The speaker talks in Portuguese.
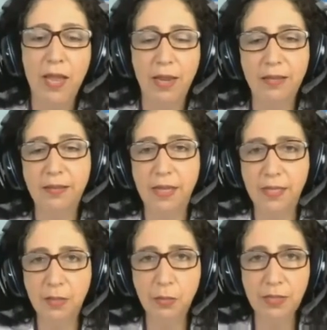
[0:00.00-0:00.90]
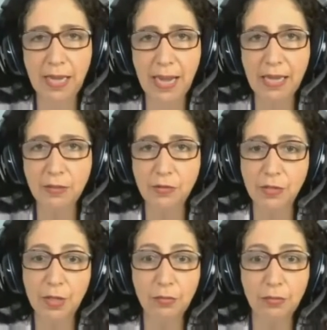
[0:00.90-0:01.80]
ele tenha esse cuidado
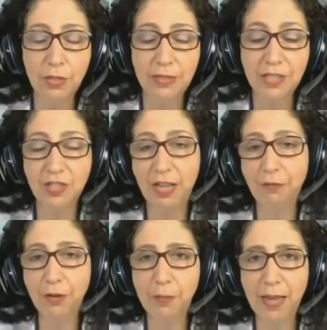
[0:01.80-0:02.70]
de não deixar